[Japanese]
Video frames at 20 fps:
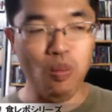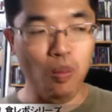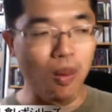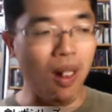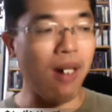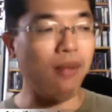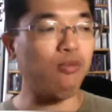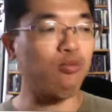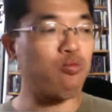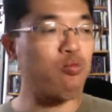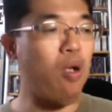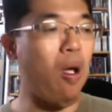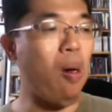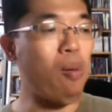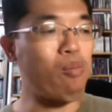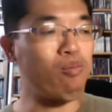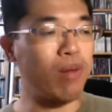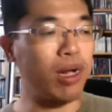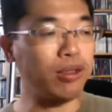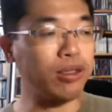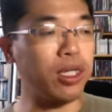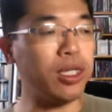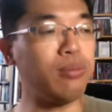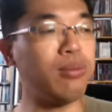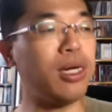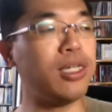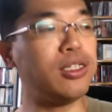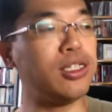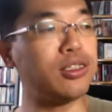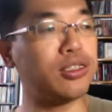まあ、当たり
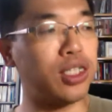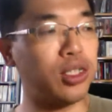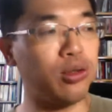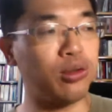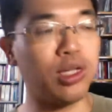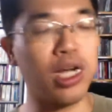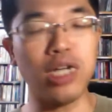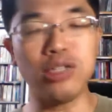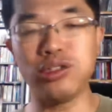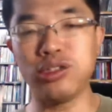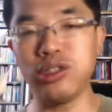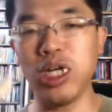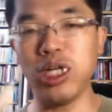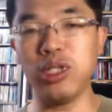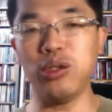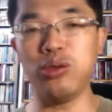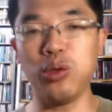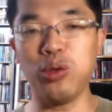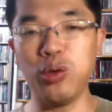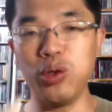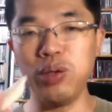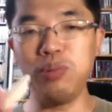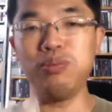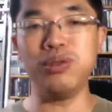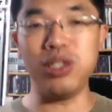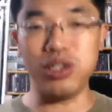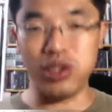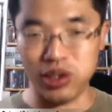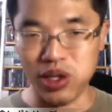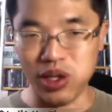前ですけど、カスタードと
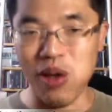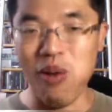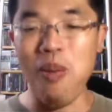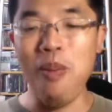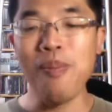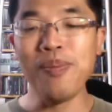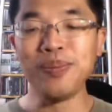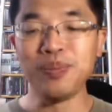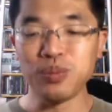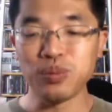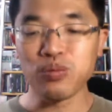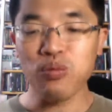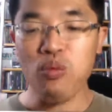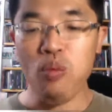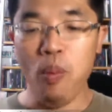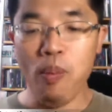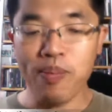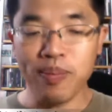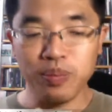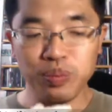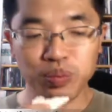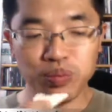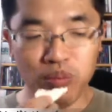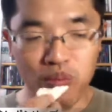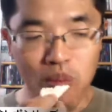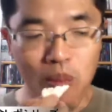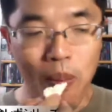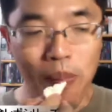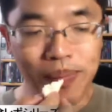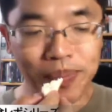ホイップです。
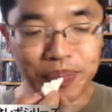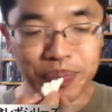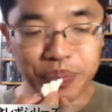うん。